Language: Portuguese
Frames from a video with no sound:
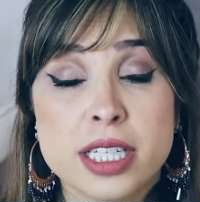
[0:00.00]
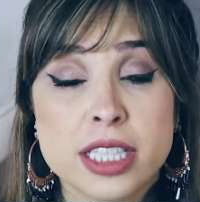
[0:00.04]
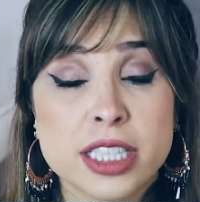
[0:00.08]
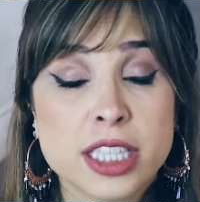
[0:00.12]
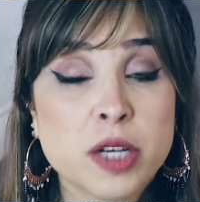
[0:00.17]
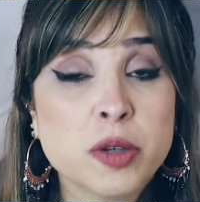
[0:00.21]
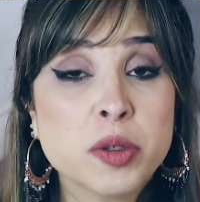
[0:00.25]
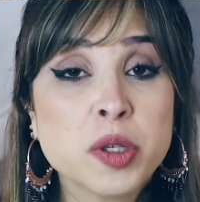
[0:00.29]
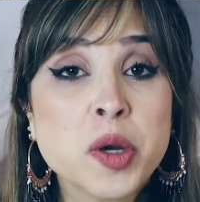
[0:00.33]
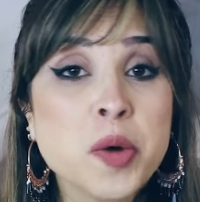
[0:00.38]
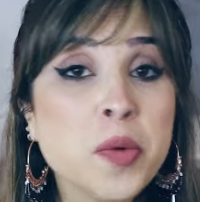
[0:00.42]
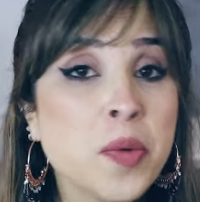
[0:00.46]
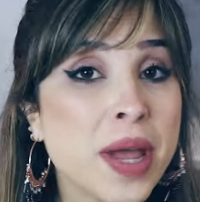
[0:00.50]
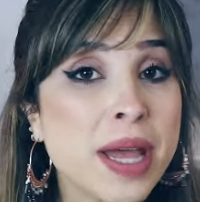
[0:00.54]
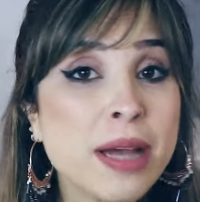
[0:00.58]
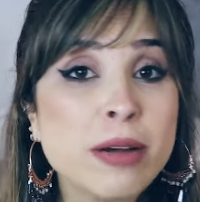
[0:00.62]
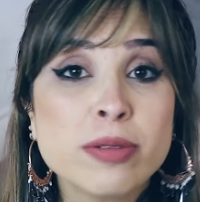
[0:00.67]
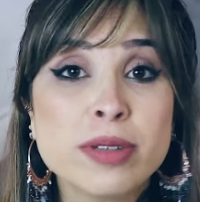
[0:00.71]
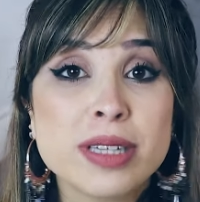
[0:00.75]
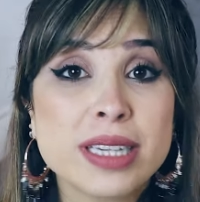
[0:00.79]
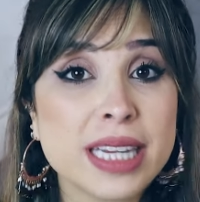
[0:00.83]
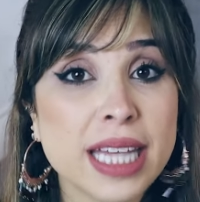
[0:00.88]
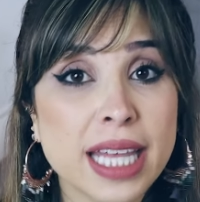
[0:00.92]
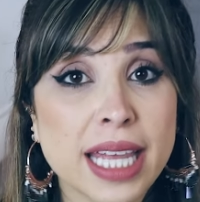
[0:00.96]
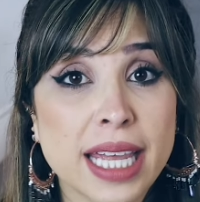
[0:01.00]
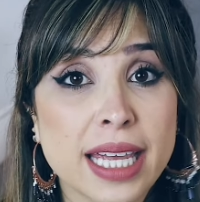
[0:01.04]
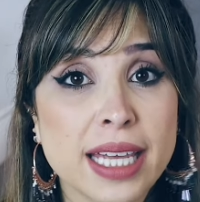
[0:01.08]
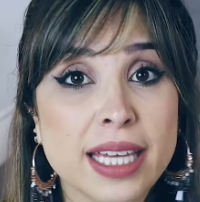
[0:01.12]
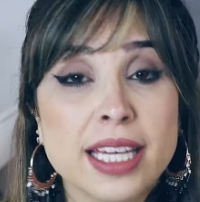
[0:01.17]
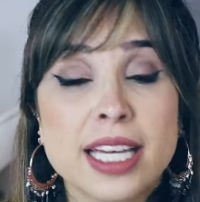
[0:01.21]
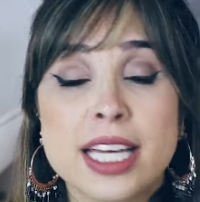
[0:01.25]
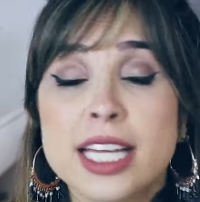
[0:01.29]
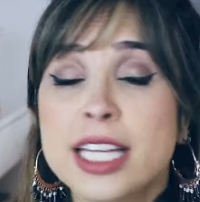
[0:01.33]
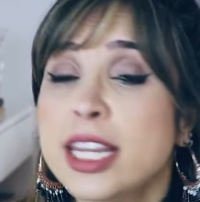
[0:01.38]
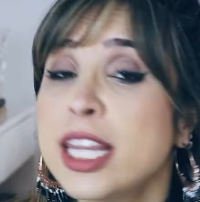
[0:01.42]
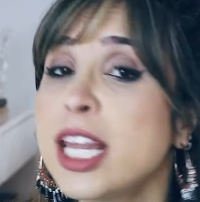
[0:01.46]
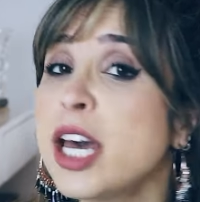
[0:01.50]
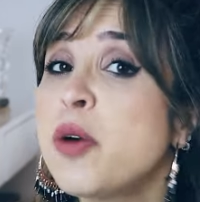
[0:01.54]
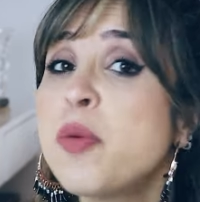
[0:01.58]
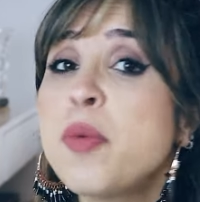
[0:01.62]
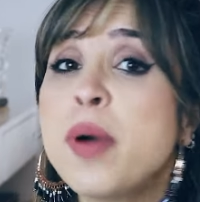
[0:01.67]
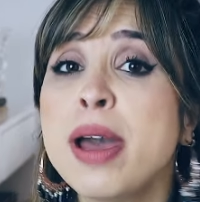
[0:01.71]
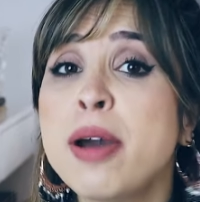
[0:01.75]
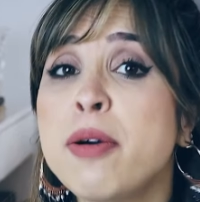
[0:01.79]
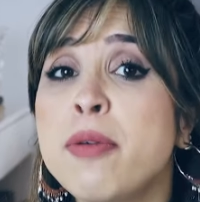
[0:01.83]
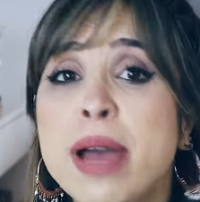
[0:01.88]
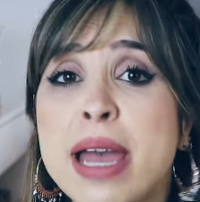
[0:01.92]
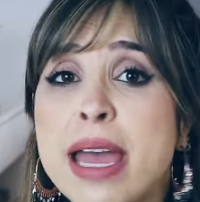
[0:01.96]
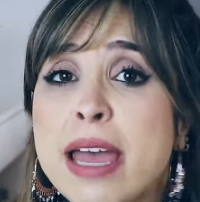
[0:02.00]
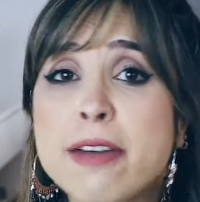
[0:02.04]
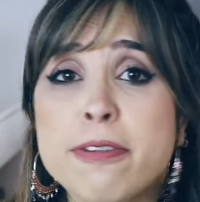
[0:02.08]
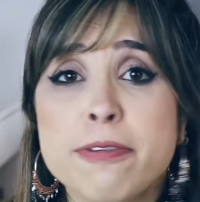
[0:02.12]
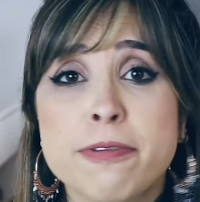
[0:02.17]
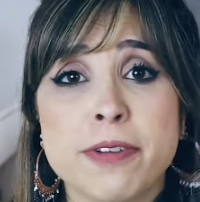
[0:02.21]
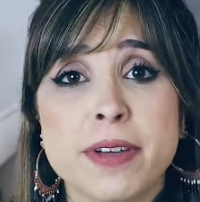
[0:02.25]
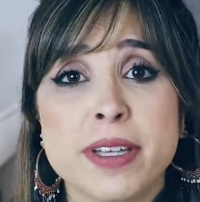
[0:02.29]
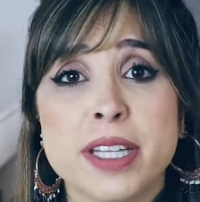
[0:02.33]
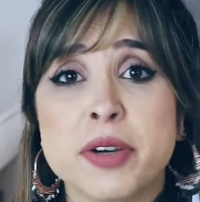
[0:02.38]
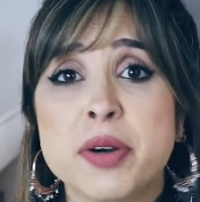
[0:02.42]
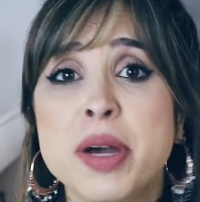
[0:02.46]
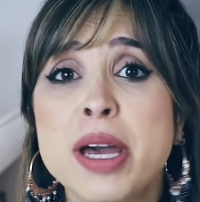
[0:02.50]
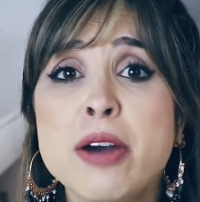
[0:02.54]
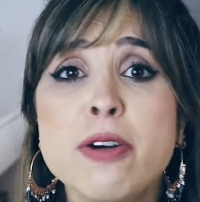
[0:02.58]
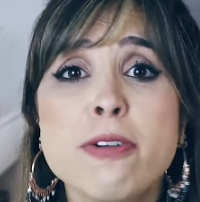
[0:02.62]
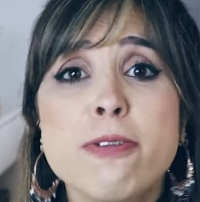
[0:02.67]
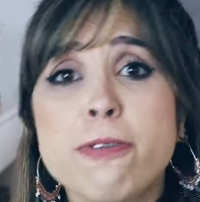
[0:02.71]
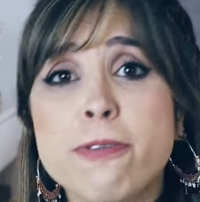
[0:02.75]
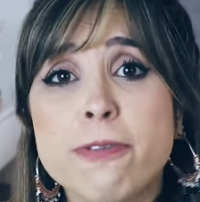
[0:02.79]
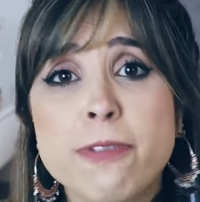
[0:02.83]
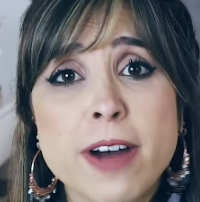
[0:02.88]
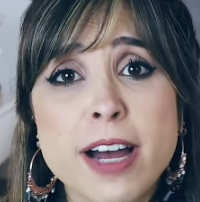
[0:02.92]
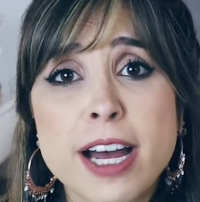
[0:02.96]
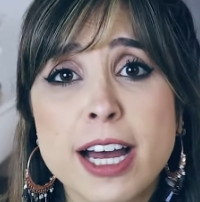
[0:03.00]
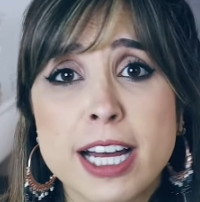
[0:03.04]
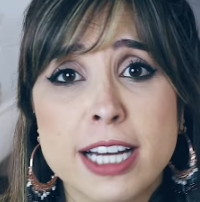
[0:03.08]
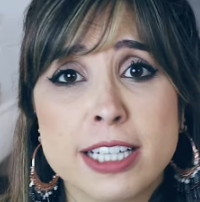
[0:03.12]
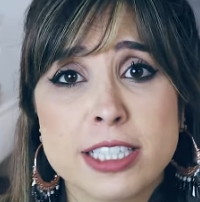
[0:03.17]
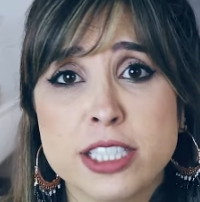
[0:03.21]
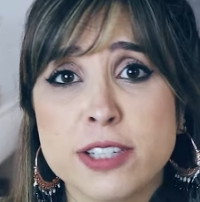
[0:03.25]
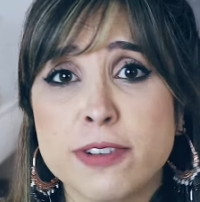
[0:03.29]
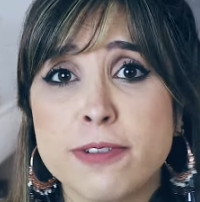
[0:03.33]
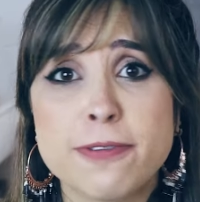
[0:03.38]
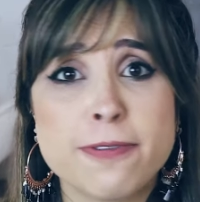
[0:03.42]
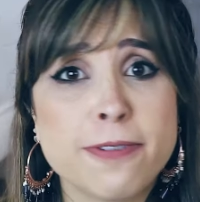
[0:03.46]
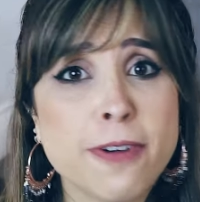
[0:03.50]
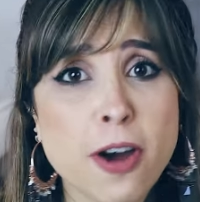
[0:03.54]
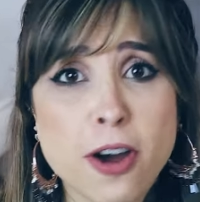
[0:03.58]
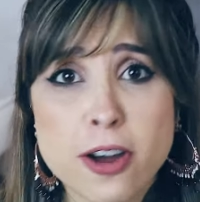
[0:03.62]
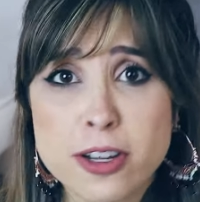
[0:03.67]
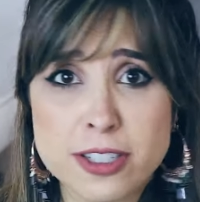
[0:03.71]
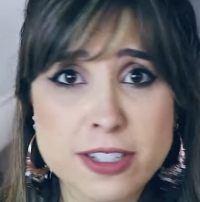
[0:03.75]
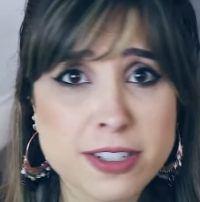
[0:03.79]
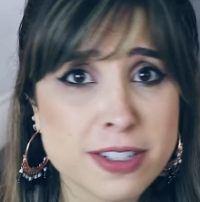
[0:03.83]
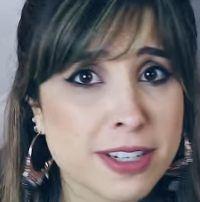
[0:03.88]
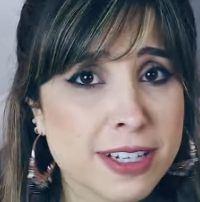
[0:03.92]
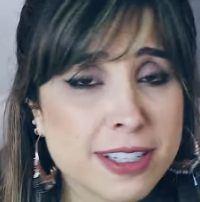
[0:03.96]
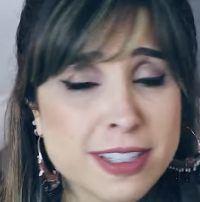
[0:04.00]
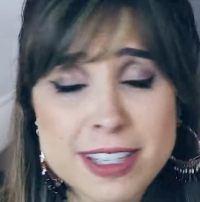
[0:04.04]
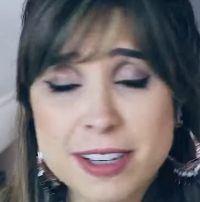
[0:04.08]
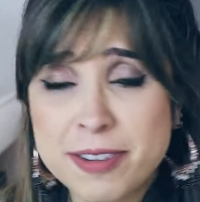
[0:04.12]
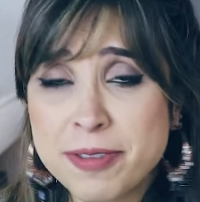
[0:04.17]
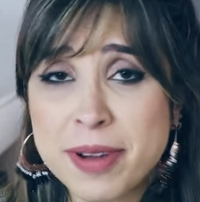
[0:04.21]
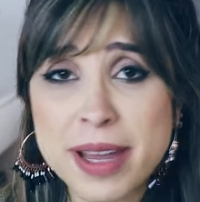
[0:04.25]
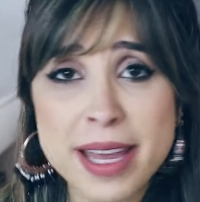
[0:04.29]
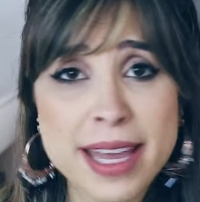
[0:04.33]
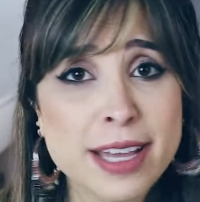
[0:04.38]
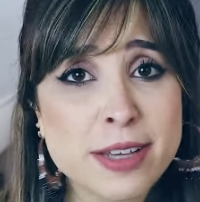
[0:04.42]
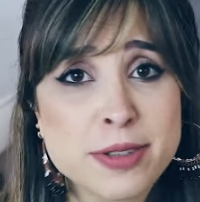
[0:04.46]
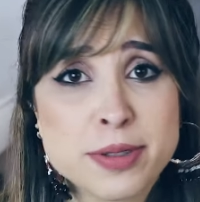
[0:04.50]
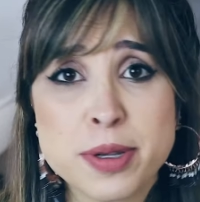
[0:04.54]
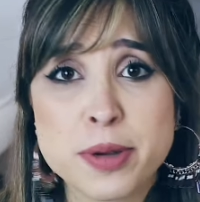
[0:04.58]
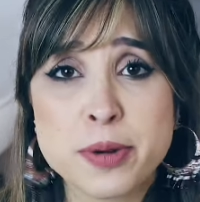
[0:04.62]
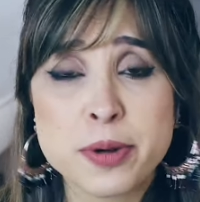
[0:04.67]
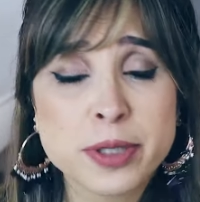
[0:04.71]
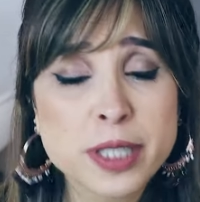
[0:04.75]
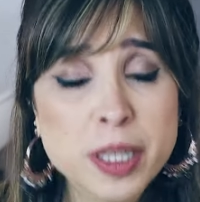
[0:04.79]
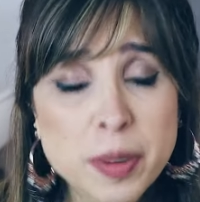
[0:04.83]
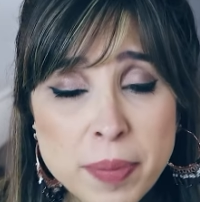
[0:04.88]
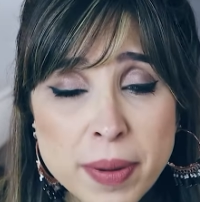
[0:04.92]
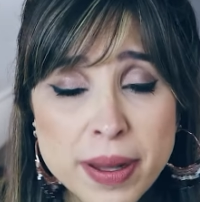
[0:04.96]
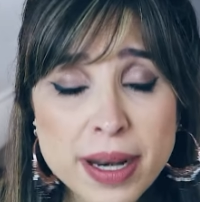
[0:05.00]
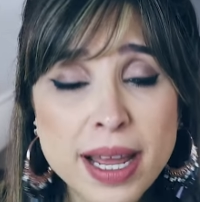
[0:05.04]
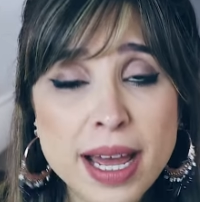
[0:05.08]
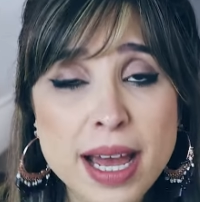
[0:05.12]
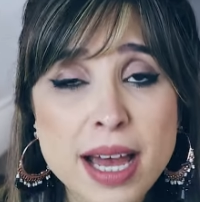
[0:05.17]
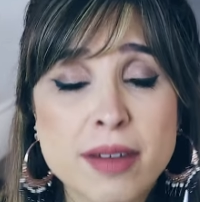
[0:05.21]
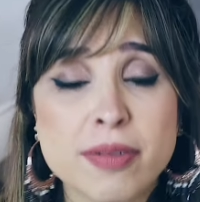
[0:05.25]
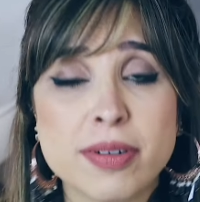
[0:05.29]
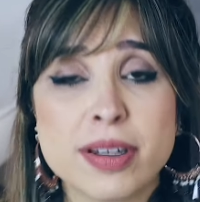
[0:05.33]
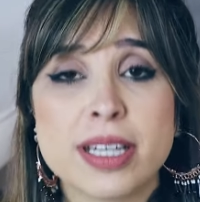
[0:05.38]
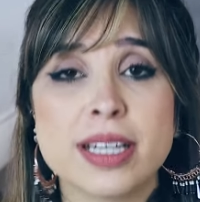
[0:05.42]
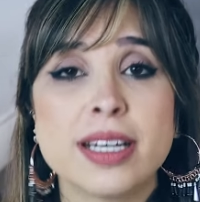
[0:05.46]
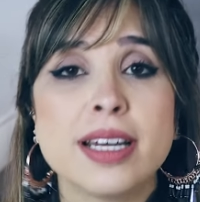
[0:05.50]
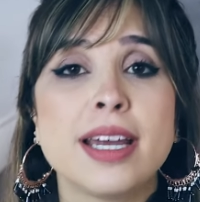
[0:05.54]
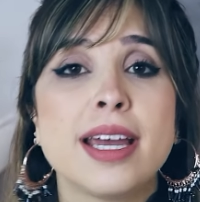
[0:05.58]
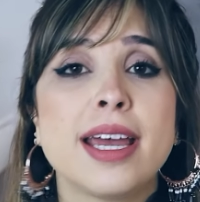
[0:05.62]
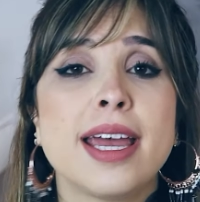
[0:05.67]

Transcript: Então não é um T, não é um F, não é o fã de fot, não é, isso é outra palavra.